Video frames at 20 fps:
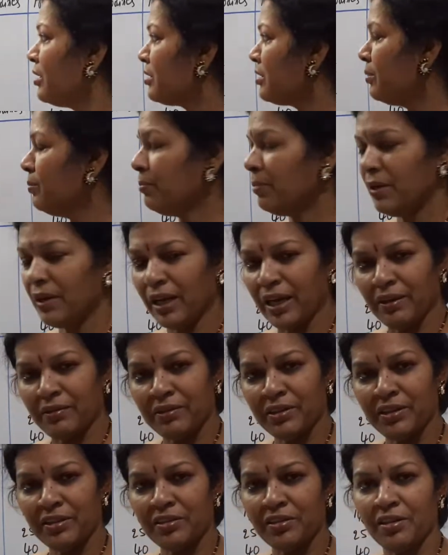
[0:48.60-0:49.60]
సింపుల్
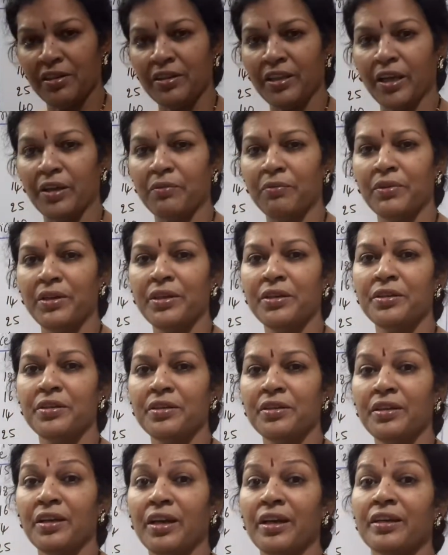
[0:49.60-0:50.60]
యావరేజ్ లేదా
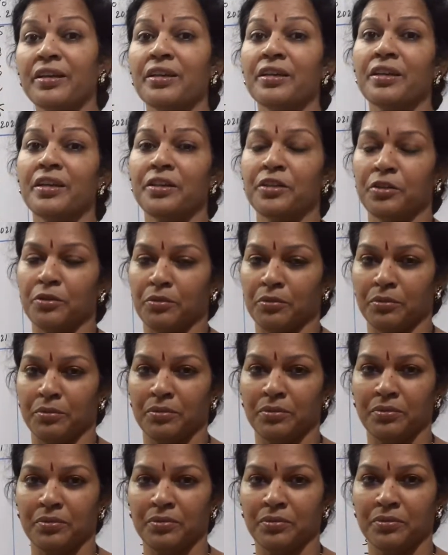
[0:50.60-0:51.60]
అన్వెయిటెడ్ అగ్రిగేటివ్
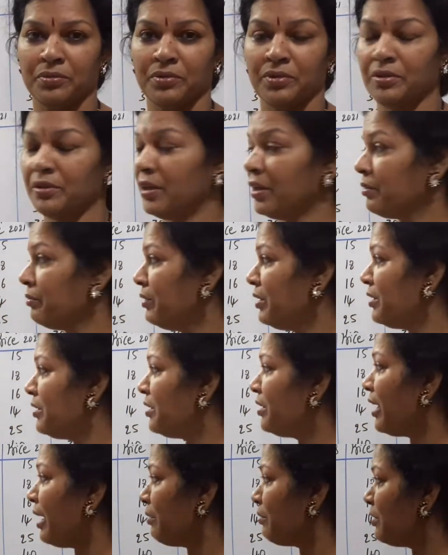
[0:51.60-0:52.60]

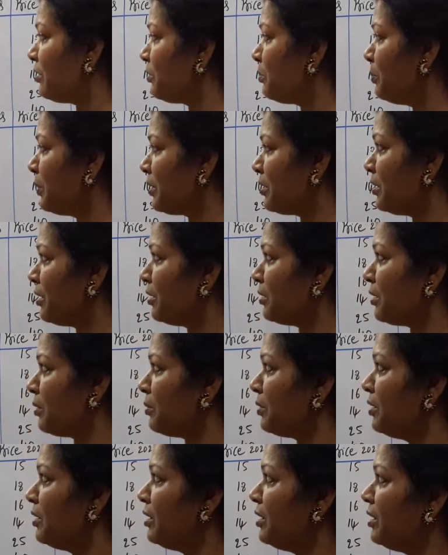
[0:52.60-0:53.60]
అన్వెయిటెడ్ యావరేజ్ మెథడ్ అంటాం
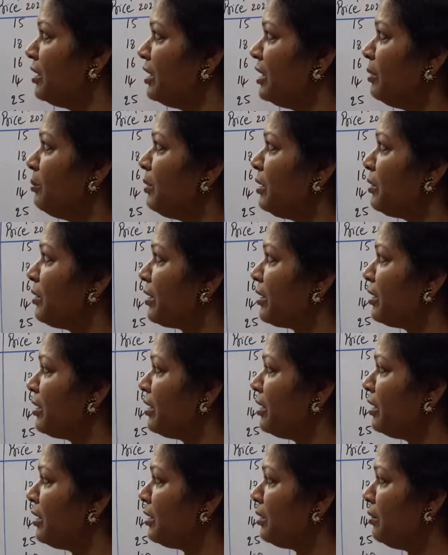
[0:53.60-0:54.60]
ఏం లేదు
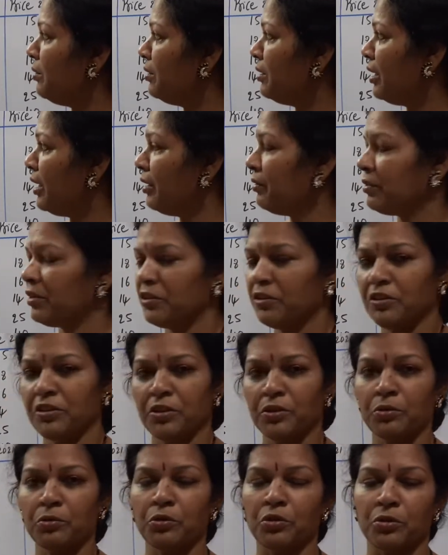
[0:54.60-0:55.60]
అగ్రిగేటివ్ యావరేజ్
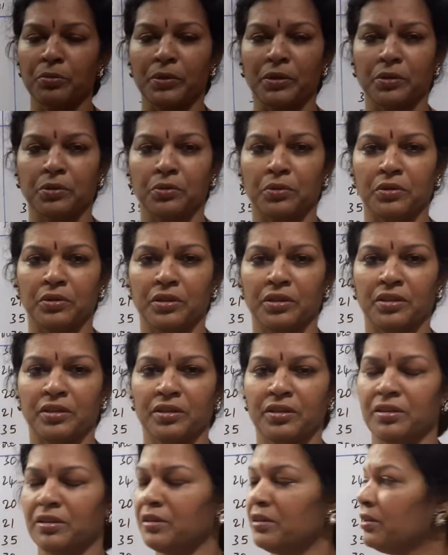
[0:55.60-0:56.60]
రెండు గుర్తుపెట్టుకోండి
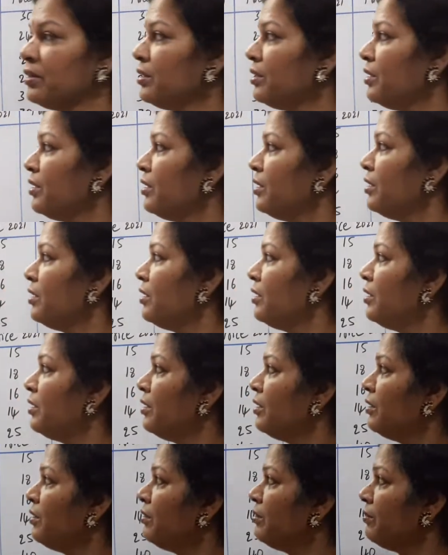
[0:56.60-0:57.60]

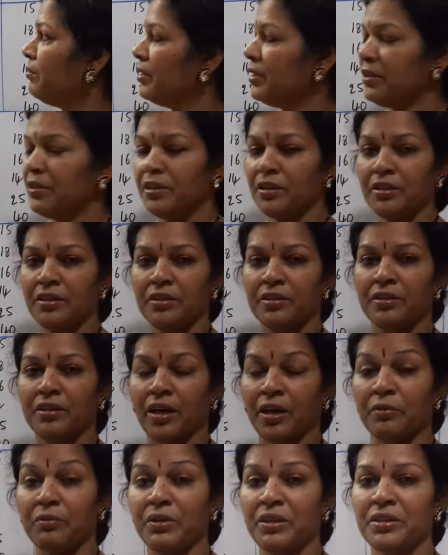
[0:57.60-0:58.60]
వెయిటెడ్
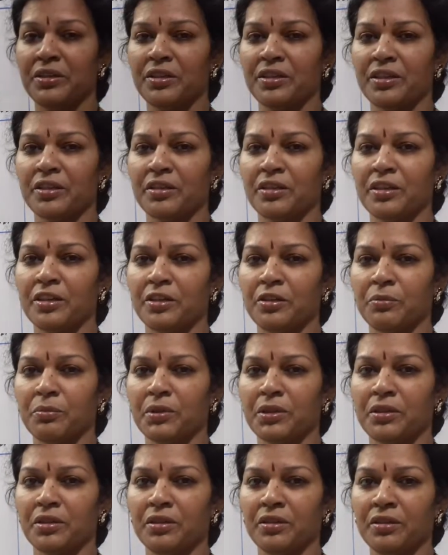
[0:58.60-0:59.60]
అన్వెయిటెడ్ అగ్రిగేటివ్
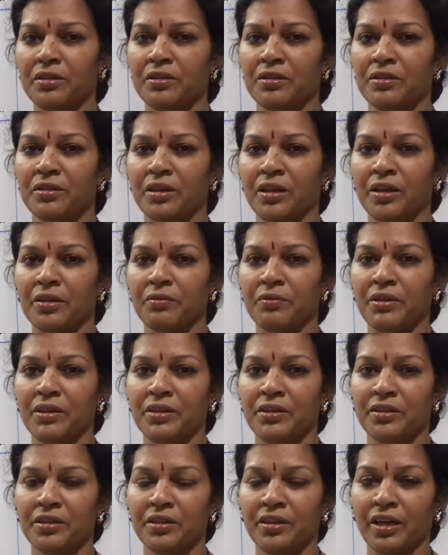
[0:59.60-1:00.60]
మెథడ్
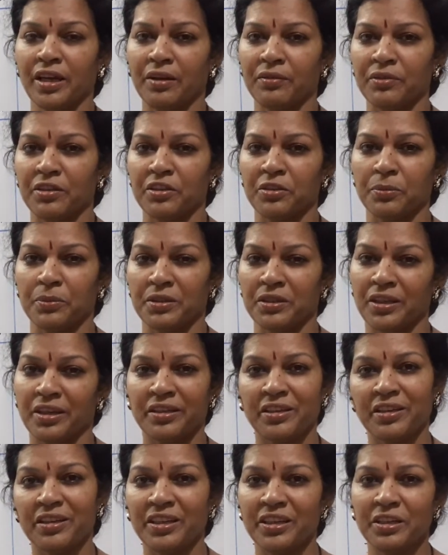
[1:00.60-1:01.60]
అన్వెయిటెడ్ యావరేజ్ మెథడ్
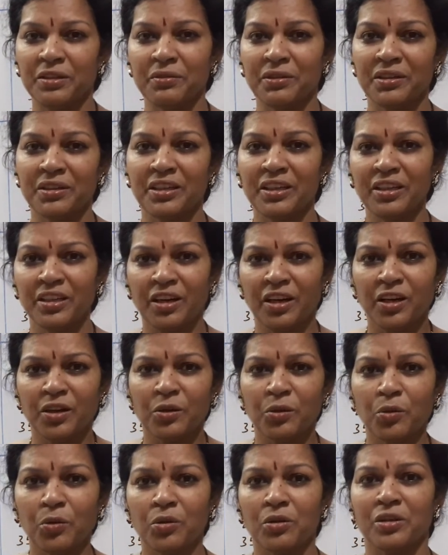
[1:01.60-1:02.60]
అగ్రిగేటివ్ అంటే
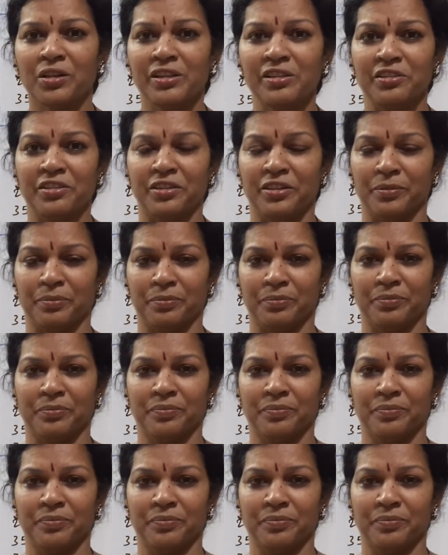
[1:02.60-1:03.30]
టోటల్ చేయడం